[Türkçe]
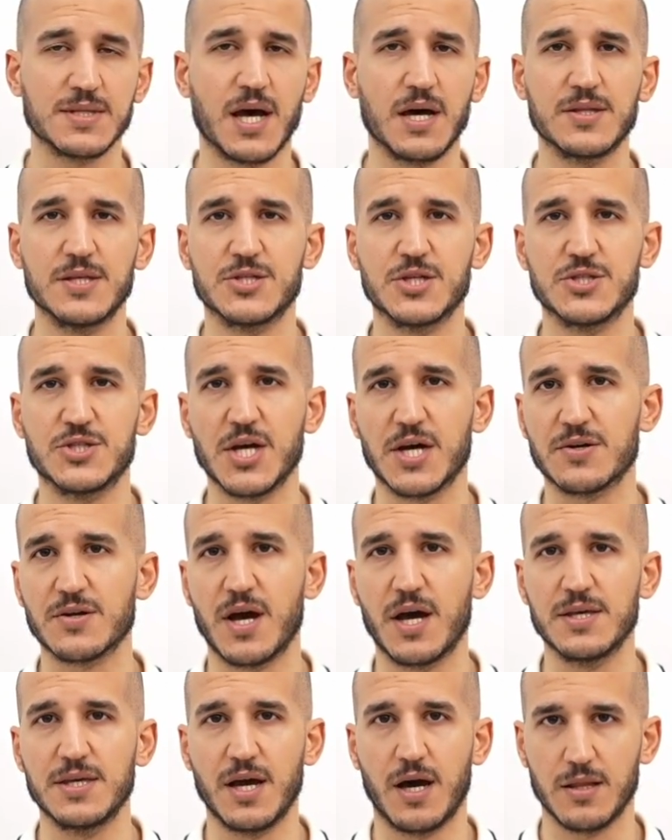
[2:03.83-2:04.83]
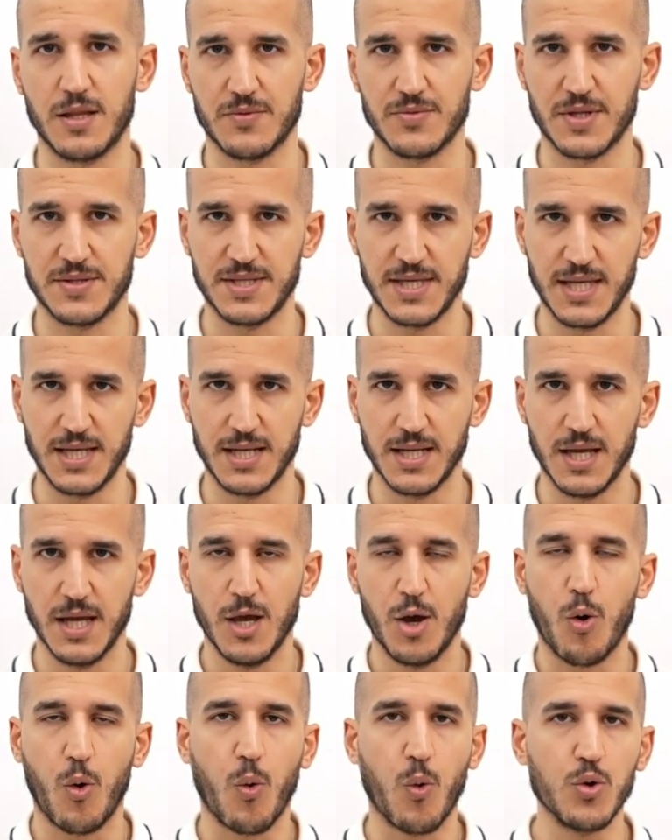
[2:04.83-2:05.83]
sadece cerrahi alanda değil,
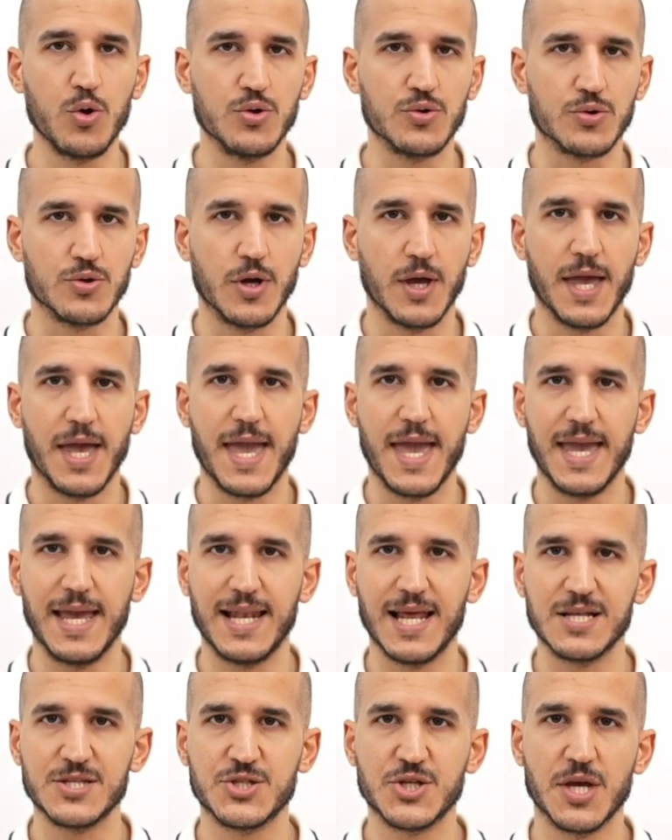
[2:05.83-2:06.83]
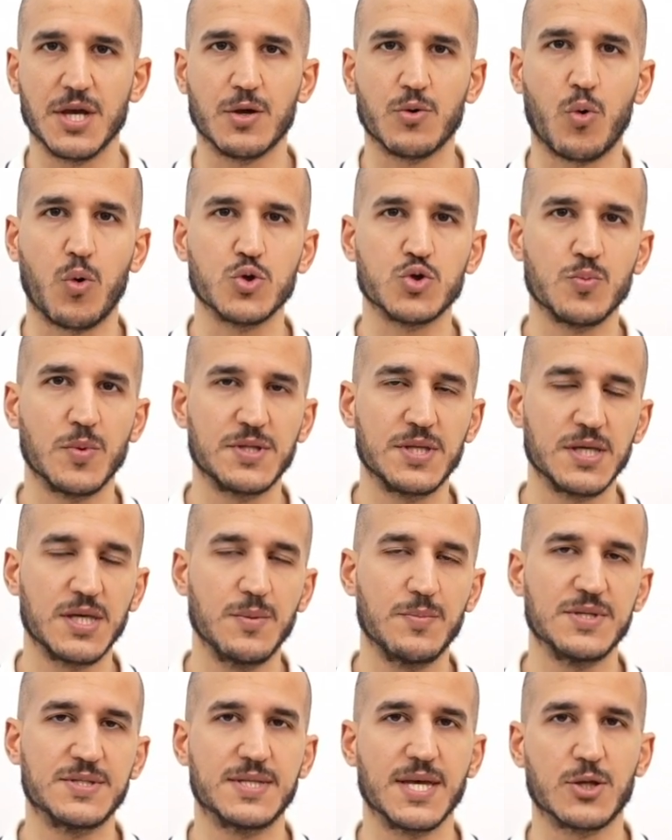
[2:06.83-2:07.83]
oyun, eğlence,
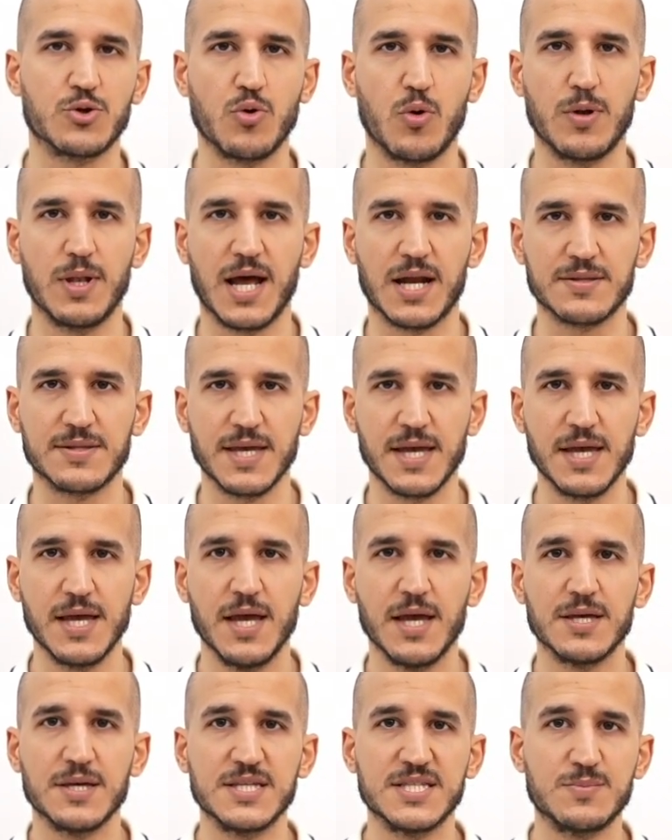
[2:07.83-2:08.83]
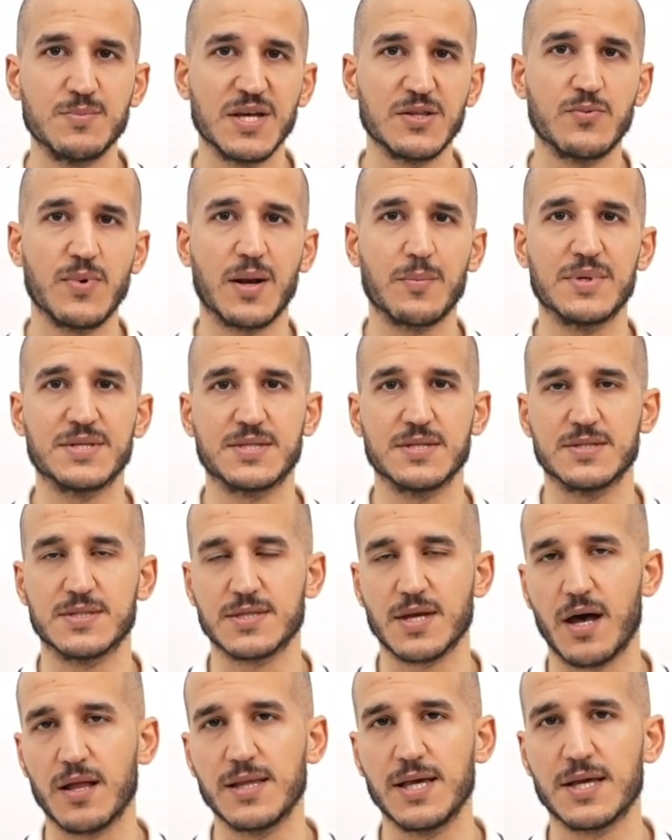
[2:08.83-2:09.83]
kozmetik gibi sektörlerde hizmet vermesini
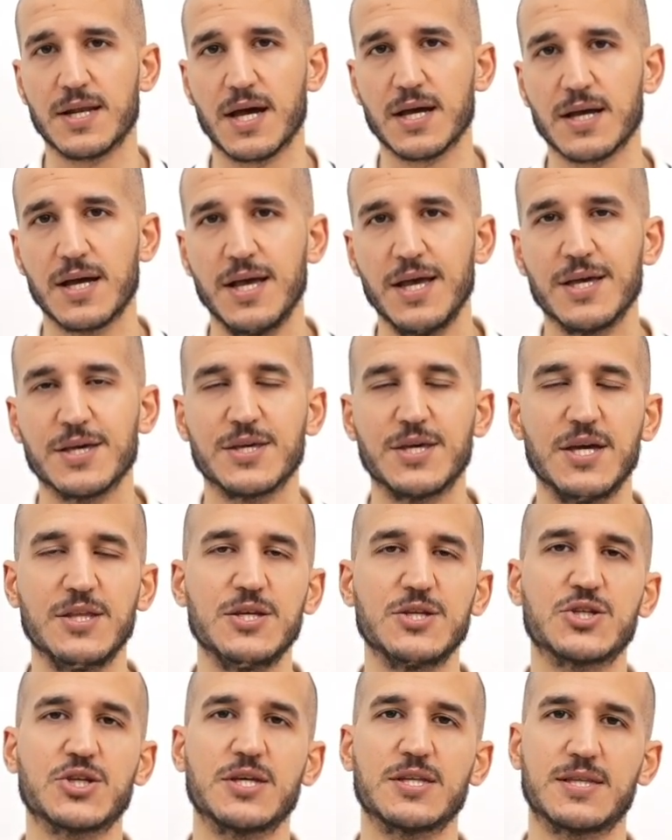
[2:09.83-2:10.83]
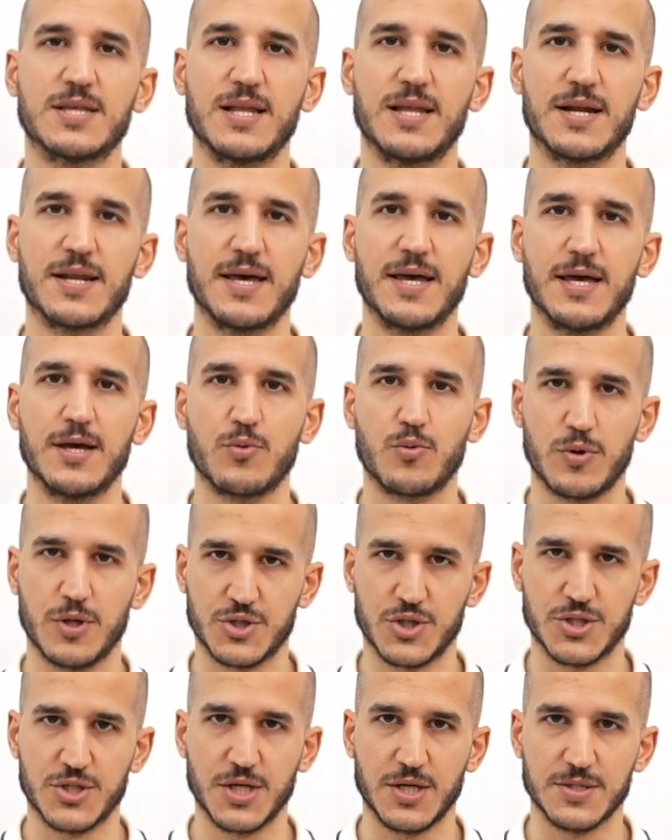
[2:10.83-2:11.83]
sağlayarak geniş kitlelere
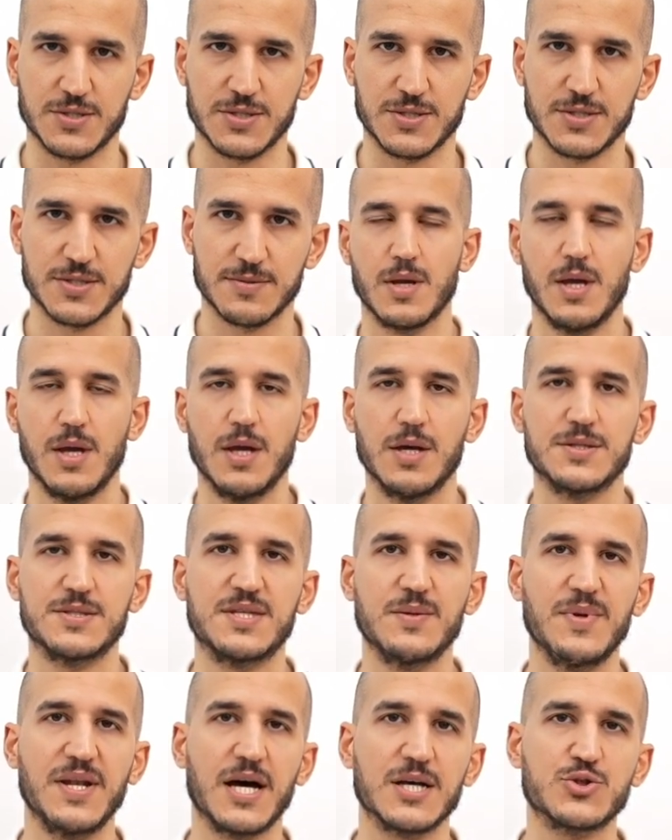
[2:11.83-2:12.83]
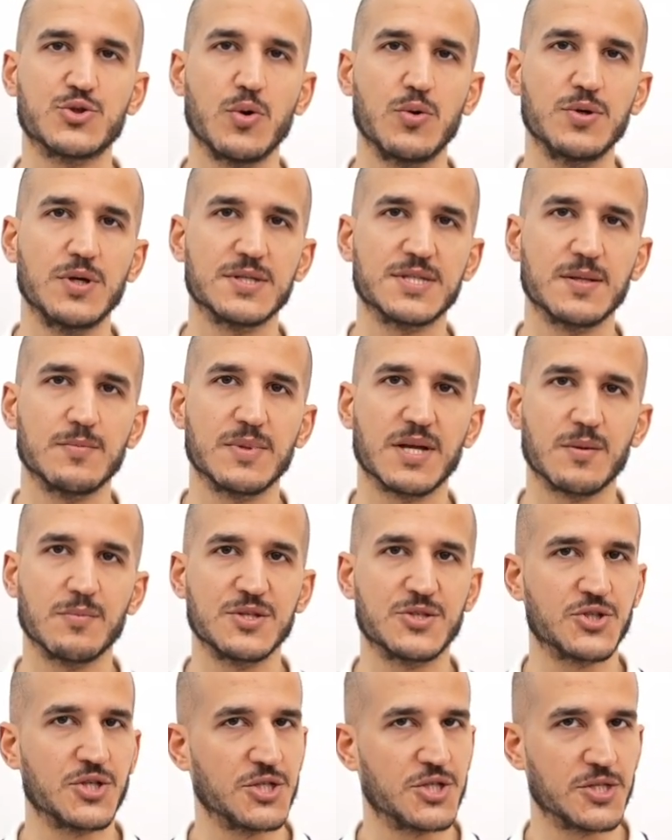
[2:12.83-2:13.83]
ulaşacağız. Simülasyon
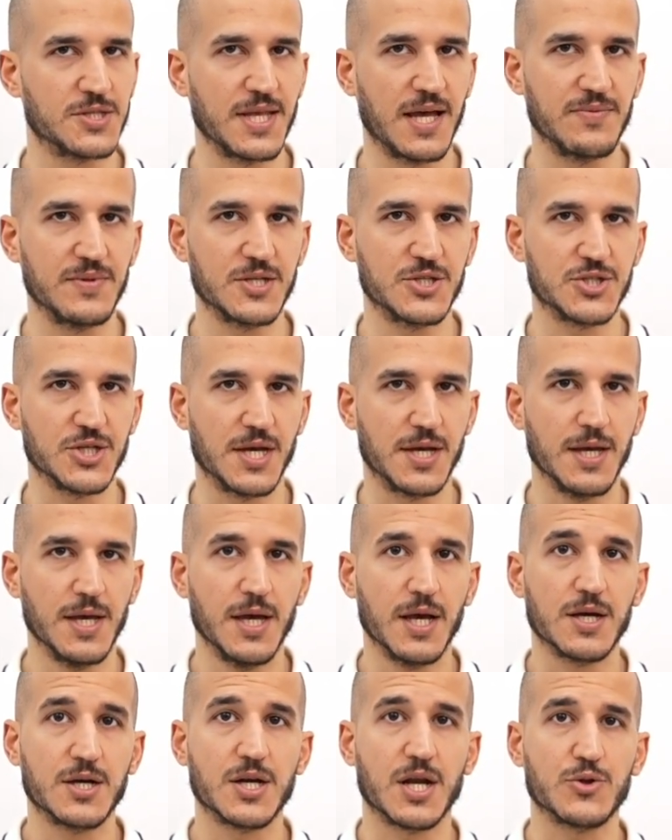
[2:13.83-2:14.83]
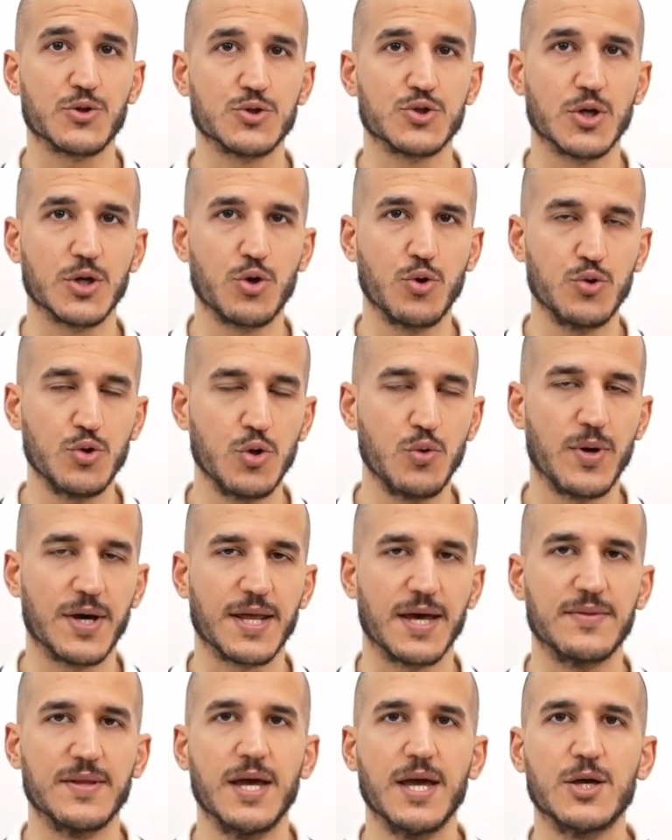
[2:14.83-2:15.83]
yazılımlarımız çeşitlendikçe Kratos'a gönül
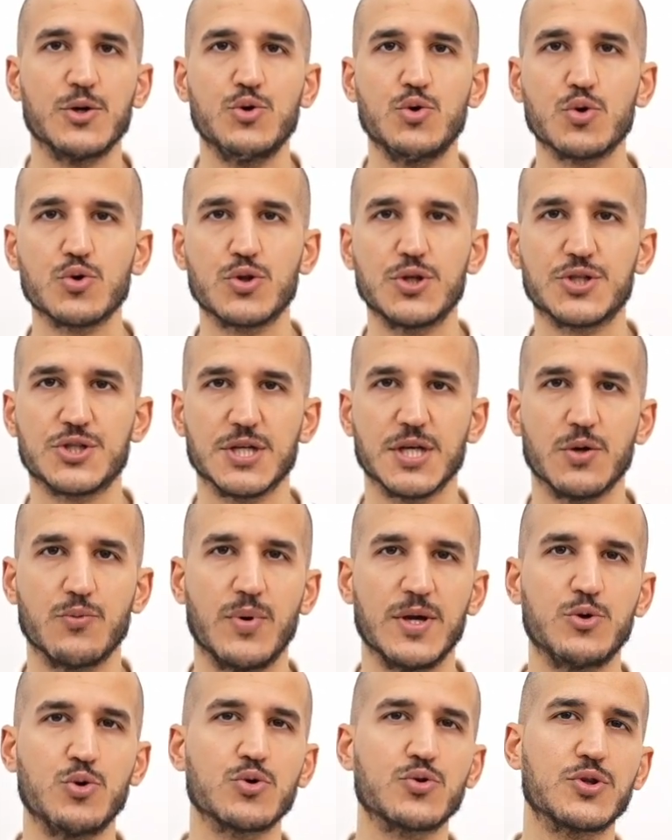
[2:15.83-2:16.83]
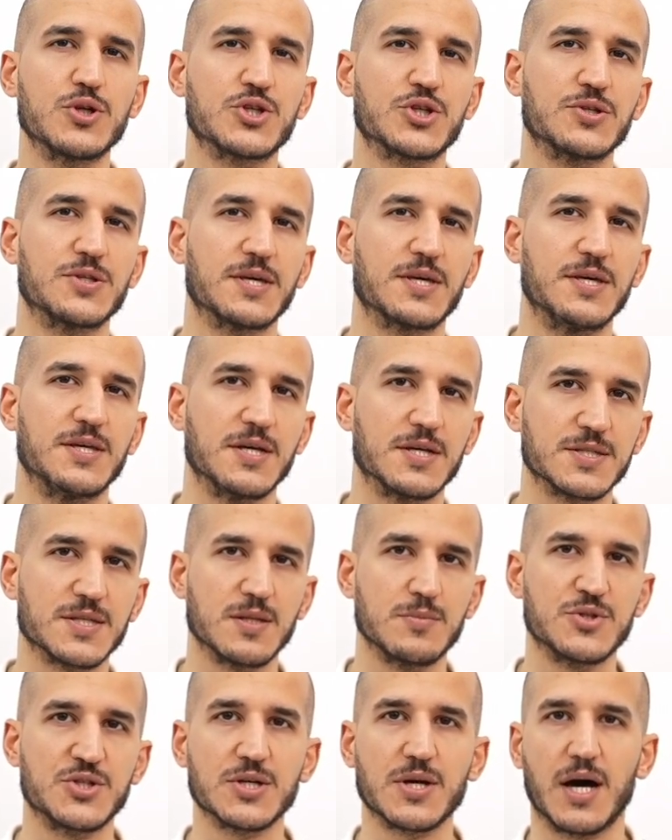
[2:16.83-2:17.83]
veren yurt içi ve yurt dışındaki
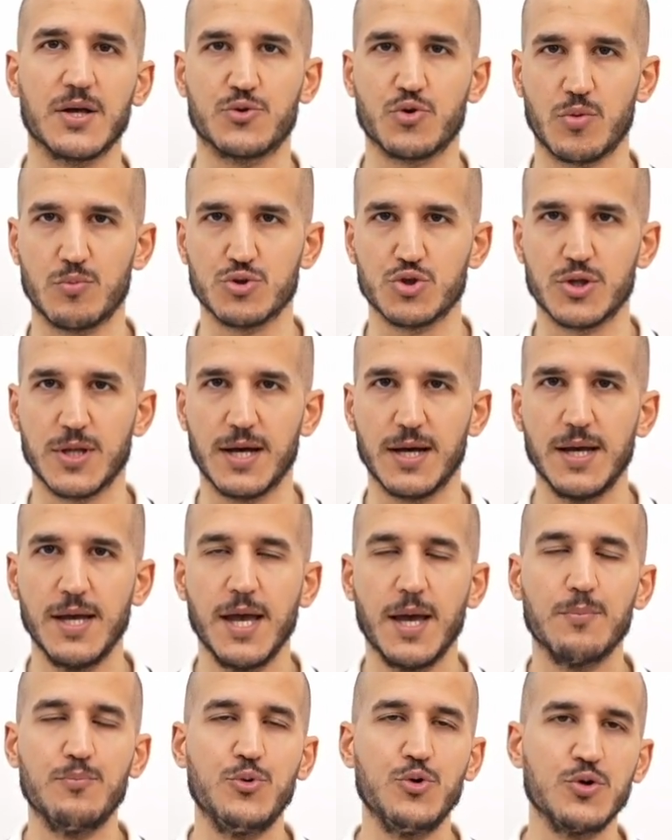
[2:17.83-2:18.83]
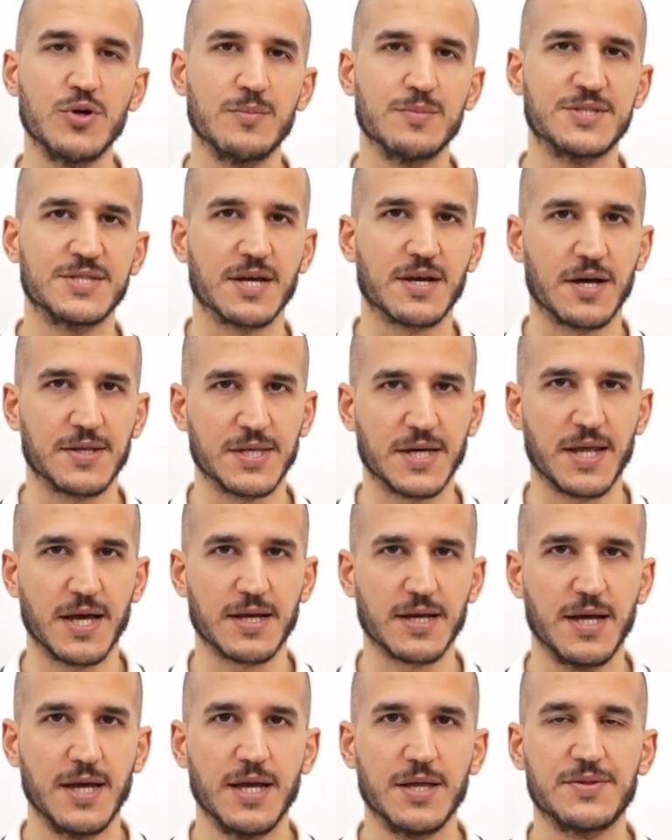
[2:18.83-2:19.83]
yazılımcı kadromuzla bünyemize
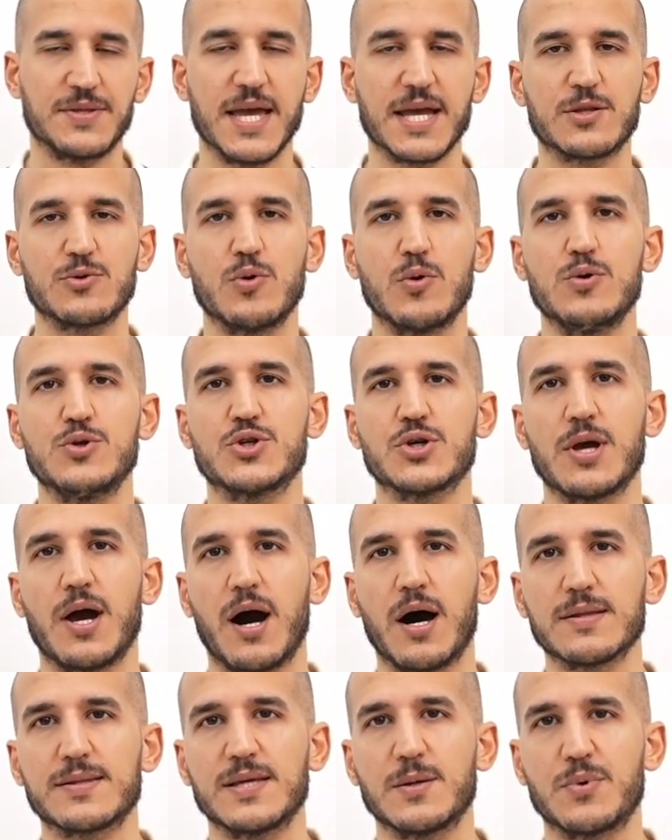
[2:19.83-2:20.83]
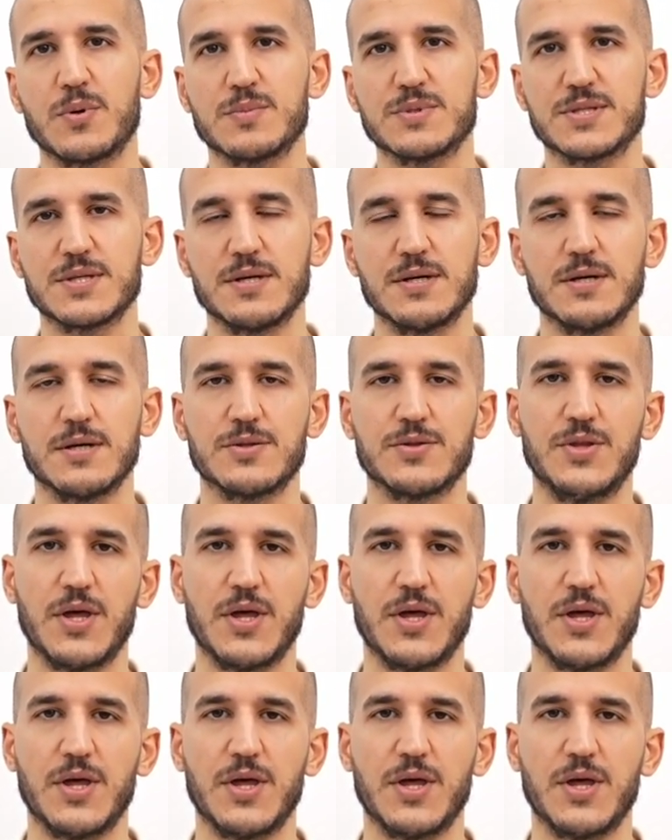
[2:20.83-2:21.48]
katarak teknolojik altyapımızı